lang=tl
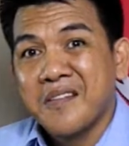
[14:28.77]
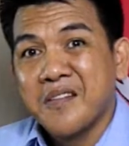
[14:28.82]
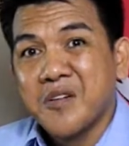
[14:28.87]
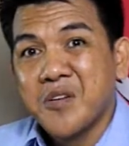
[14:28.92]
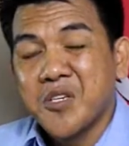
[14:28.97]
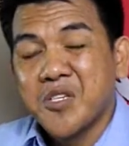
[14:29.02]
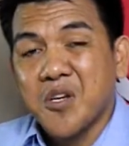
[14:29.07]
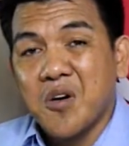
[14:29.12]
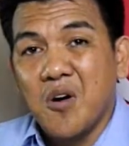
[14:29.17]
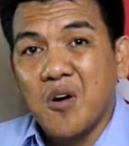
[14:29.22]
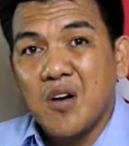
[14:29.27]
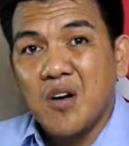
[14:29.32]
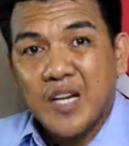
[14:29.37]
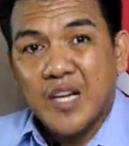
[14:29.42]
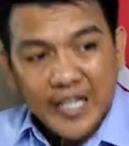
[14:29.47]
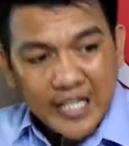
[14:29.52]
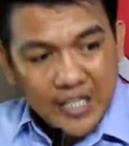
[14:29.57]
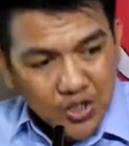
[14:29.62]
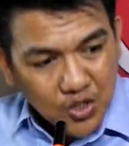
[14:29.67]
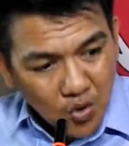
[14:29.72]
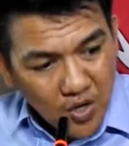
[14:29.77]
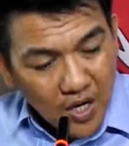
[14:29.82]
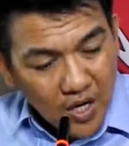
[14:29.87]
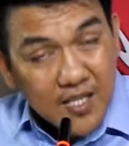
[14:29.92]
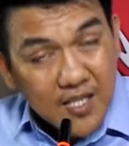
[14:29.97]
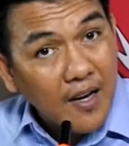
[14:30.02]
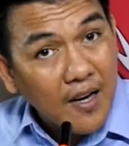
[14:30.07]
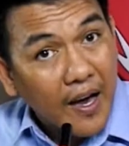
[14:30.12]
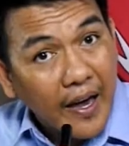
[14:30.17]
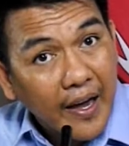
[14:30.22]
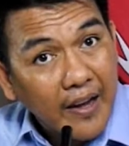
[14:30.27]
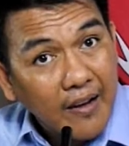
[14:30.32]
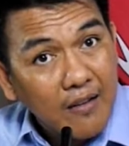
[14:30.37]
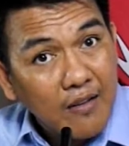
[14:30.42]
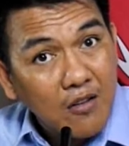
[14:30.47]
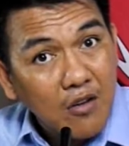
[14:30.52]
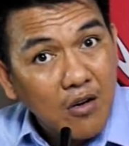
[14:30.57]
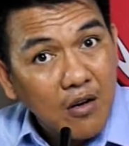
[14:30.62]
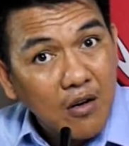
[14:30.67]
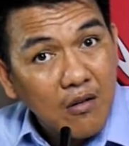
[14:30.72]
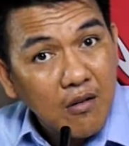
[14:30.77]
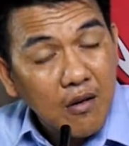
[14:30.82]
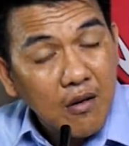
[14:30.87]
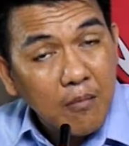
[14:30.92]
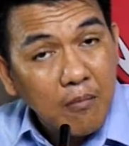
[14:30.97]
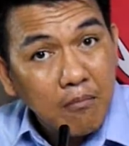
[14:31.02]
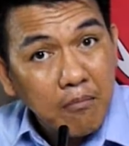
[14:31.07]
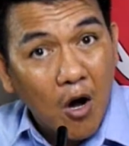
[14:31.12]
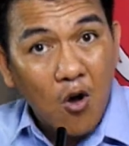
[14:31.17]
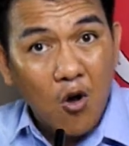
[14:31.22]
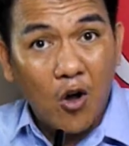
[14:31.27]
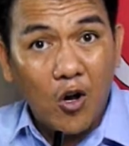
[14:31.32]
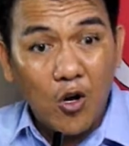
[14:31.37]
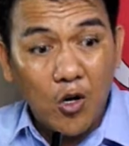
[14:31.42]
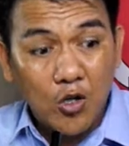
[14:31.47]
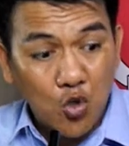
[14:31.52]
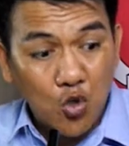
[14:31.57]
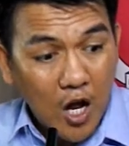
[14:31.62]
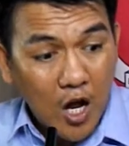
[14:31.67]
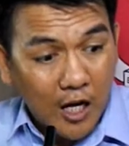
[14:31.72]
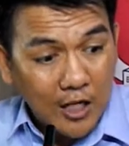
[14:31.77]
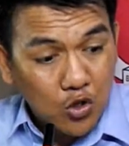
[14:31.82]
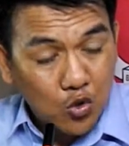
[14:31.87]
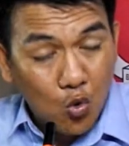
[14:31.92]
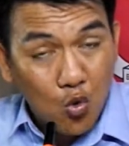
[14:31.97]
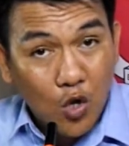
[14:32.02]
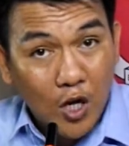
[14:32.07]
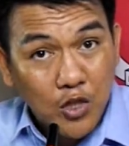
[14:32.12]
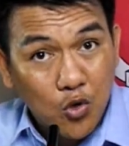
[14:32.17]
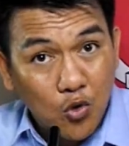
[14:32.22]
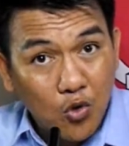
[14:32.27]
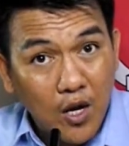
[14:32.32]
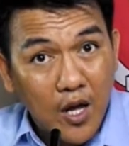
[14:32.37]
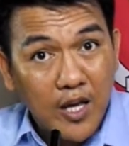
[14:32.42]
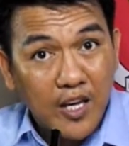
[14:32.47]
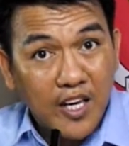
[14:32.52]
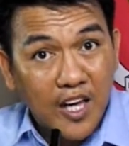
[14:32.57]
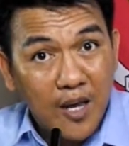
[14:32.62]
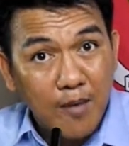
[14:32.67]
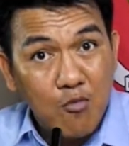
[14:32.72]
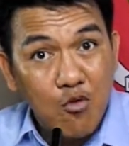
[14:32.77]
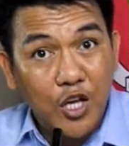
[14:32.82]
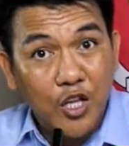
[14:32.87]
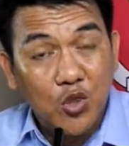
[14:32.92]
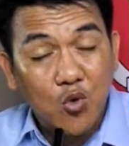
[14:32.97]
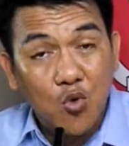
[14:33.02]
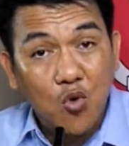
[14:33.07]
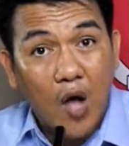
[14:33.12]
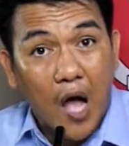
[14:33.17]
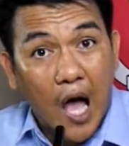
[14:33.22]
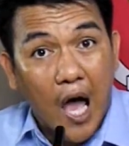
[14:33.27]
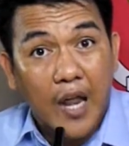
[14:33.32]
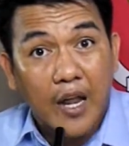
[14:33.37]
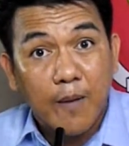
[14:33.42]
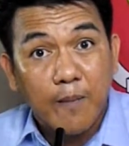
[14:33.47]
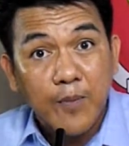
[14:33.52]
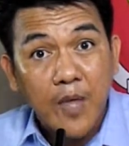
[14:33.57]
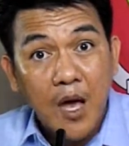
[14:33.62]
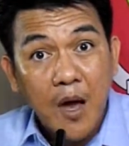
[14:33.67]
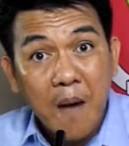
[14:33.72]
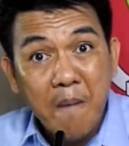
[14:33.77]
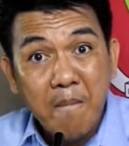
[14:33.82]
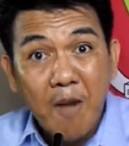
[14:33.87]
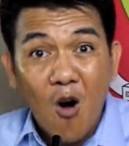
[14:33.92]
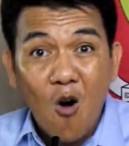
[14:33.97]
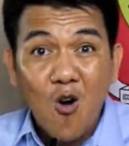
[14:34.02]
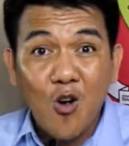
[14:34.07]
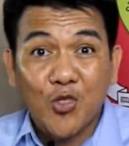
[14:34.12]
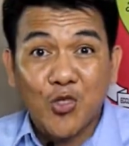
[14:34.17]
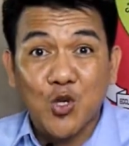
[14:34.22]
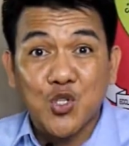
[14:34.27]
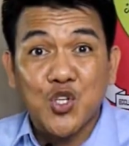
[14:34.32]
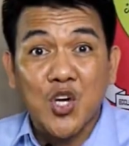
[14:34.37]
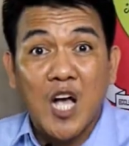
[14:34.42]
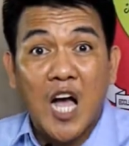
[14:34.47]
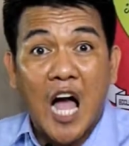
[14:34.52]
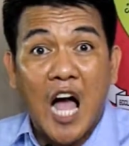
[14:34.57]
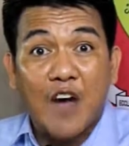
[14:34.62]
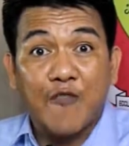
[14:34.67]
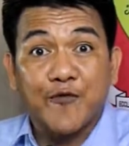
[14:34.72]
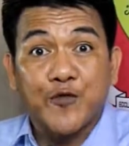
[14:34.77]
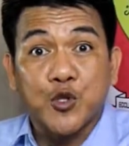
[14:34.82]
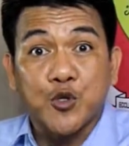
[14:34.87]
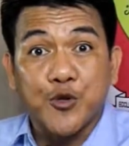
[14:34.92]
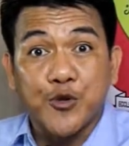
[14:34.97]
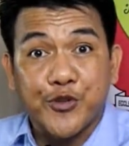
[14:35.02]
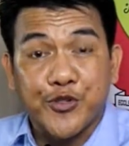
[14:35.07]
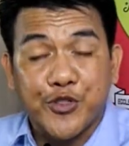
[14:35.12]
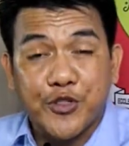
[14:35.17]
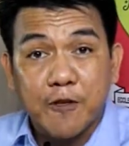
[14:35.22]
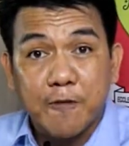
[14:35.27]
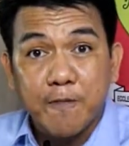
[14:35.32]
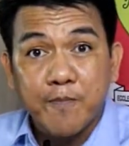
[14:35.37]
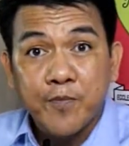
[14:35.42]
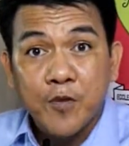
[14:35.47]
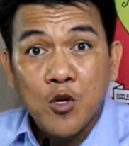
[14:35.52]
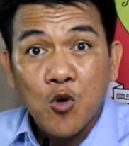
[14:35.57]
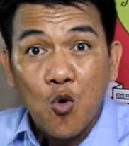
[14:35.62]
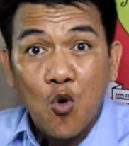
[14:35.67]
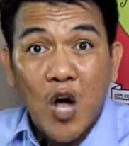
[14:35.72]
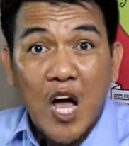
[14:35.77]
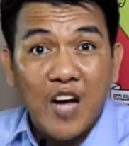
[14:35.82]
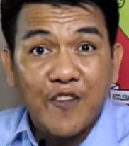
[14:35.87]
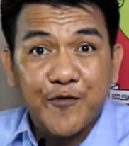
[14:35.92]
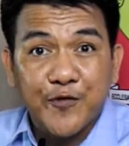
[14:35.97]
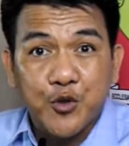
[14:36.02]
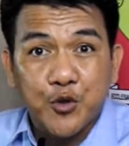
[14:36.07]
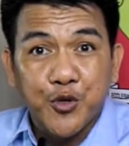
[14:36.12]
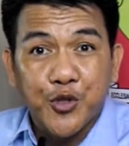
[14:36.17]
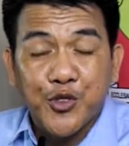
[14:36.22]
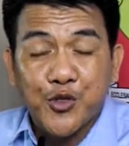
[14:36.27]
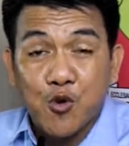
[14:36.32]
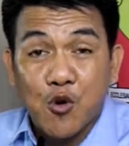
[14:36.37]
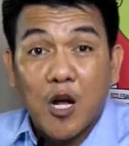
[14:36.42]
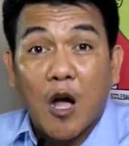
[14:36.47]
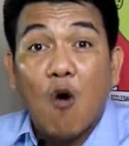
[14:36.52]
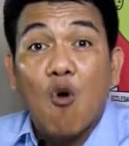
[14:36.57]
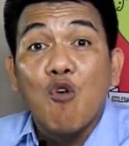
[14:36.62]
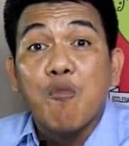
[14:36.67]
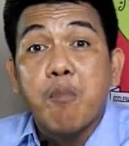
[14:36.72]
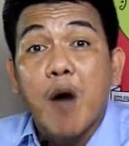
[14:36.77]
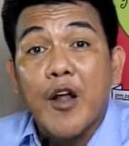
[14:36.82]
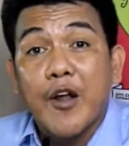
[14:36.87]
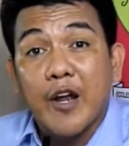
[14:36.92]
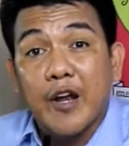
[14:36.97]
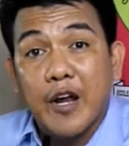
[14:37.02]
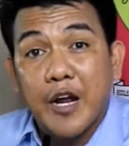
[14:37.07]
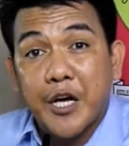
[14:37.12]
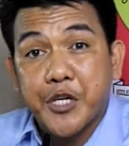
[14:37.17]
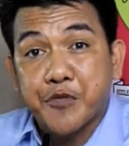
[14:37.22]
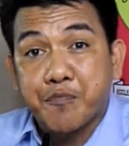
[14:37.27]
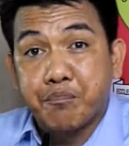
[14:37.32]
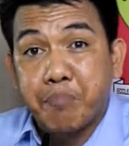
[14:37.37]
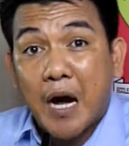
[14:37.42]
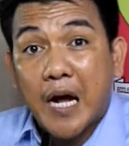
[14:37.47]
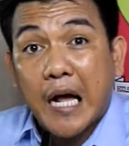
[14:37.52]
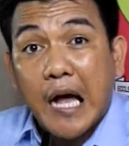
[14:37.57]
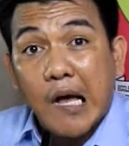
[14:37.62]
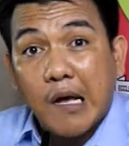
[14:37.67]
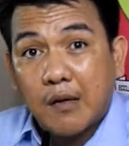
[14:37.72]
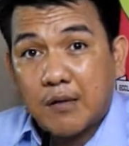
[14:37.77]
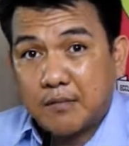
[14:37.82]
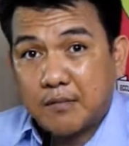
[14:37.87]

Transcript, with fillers: So, katong aside, mahulog to akat kung katulang ang imong gitugan, mahog to siya nga half-truth. Kung half-truth to kauban rin na subaka.